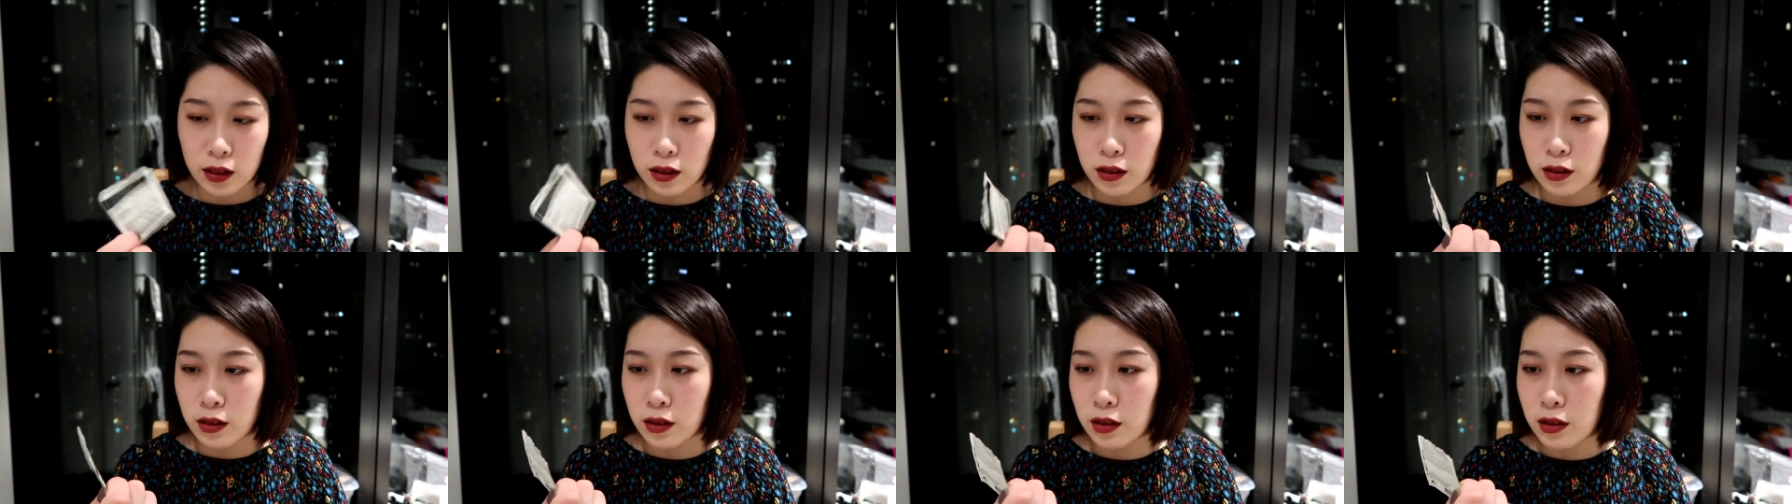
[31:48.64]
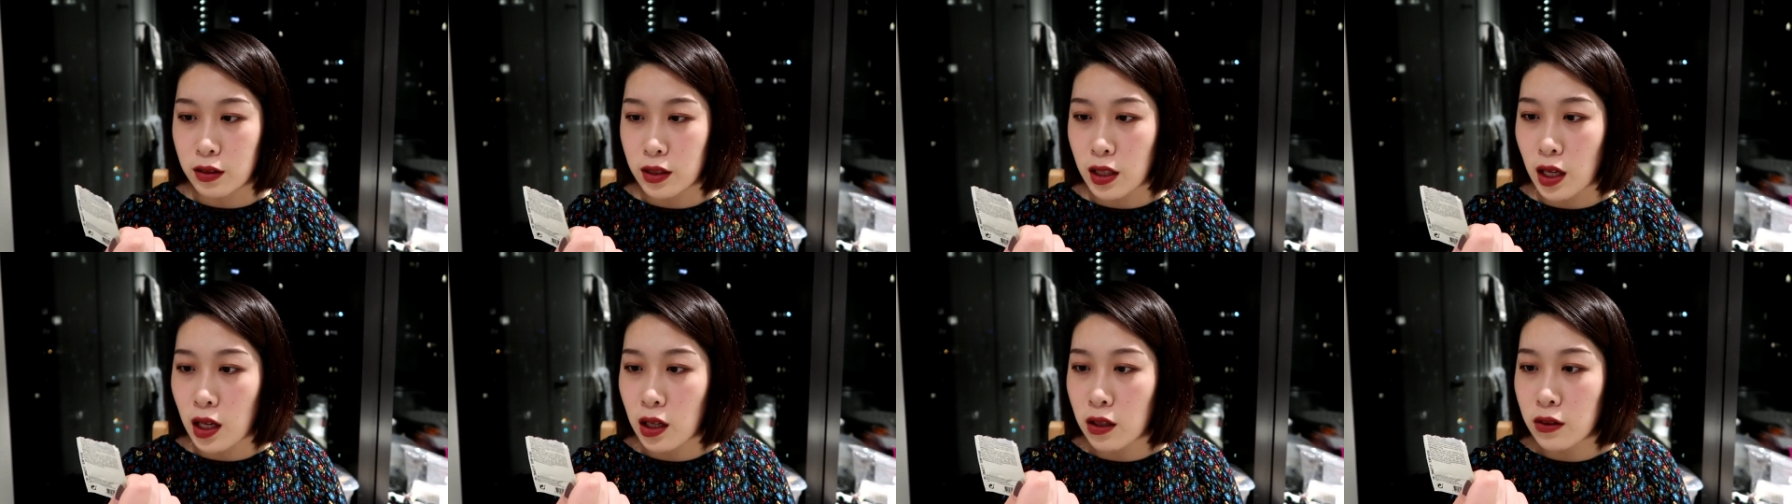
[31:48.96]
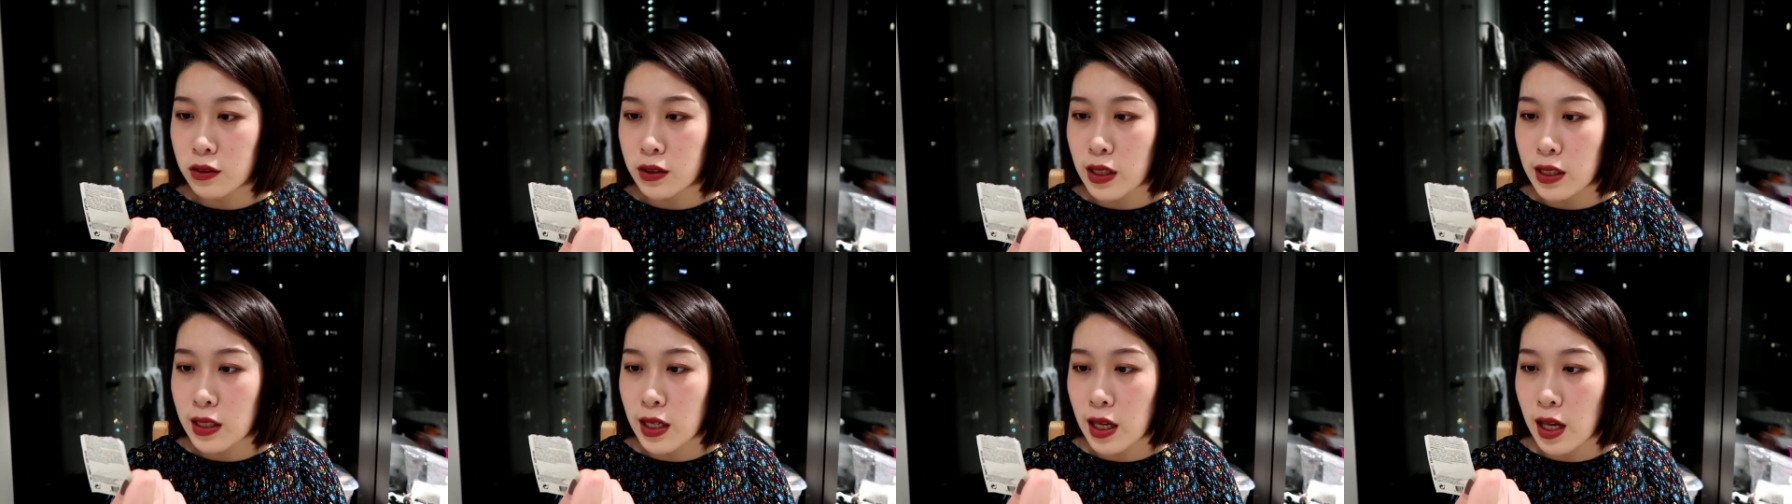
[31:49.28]
嗯，然
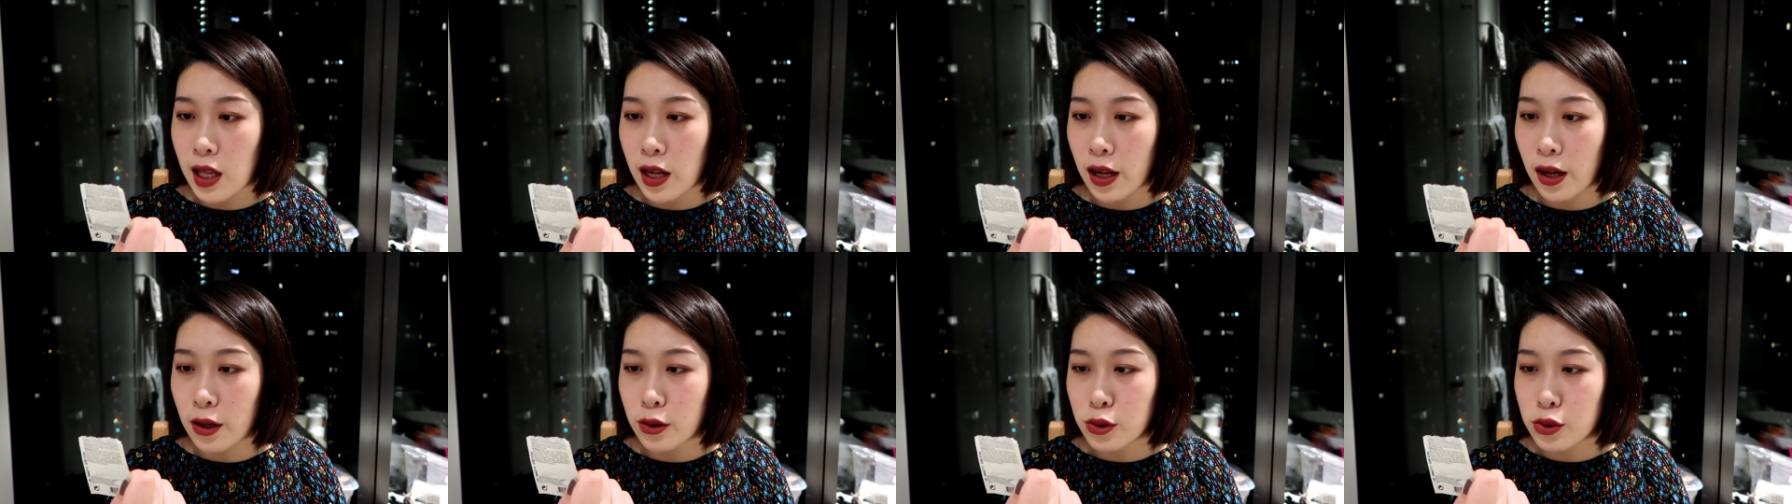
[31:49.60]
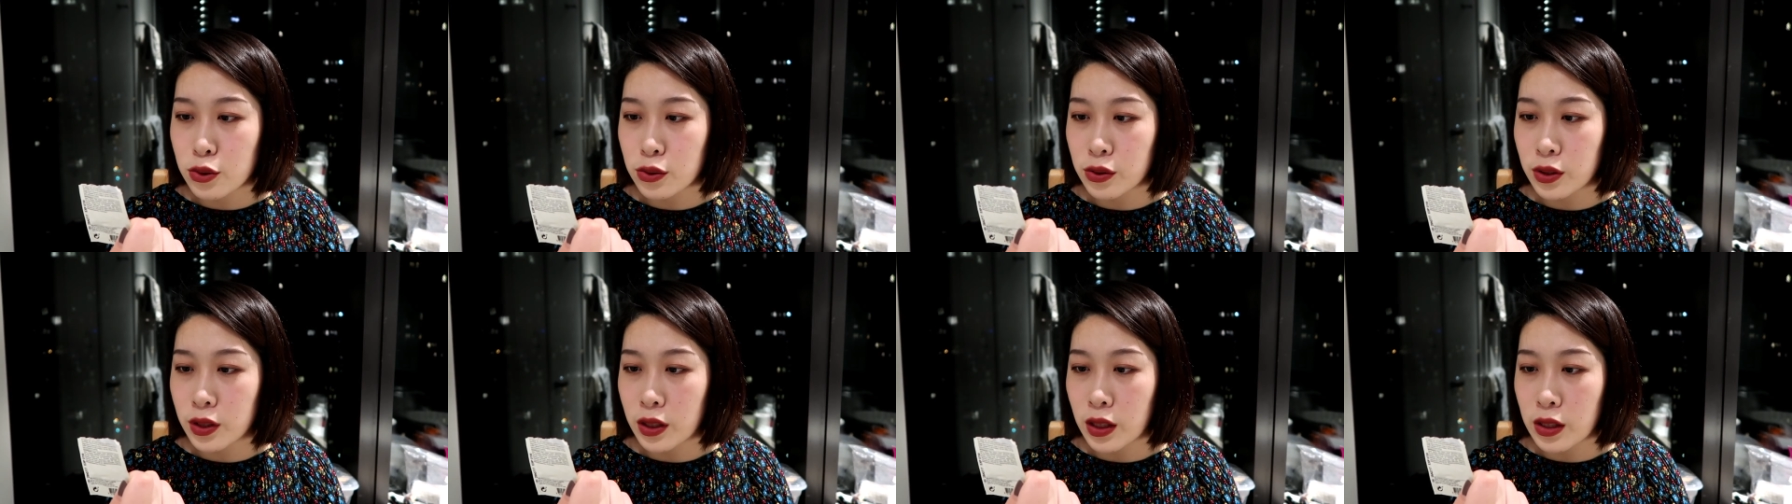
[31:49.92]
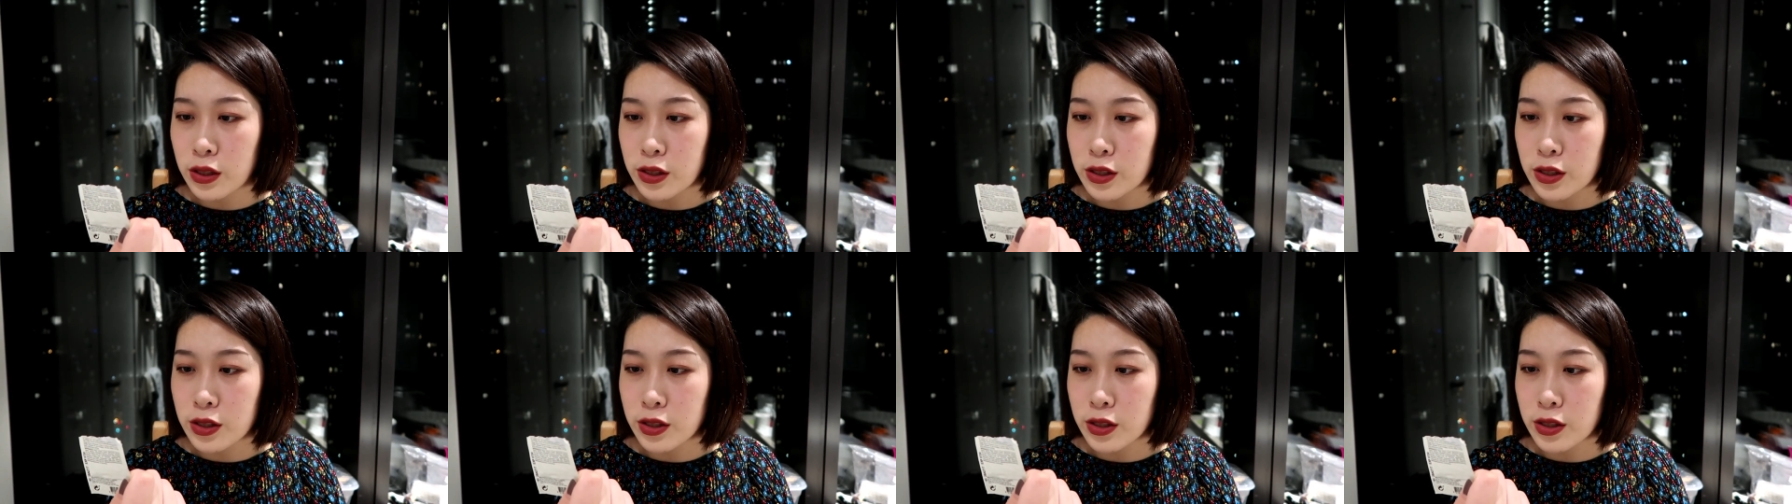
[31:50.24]
后再加上来要说呢，